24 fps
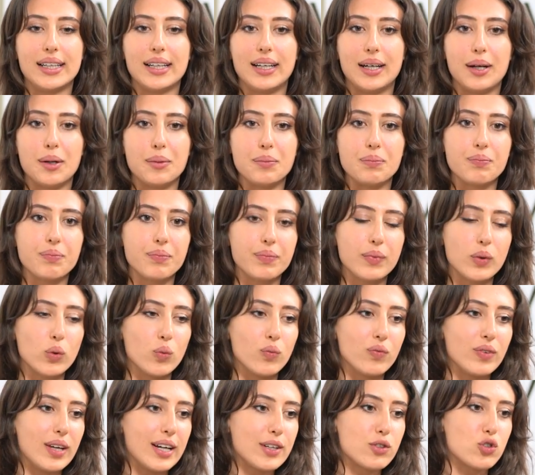um,
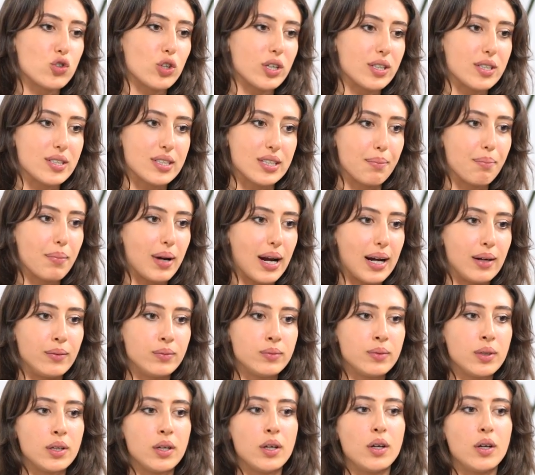un viaggio che sembra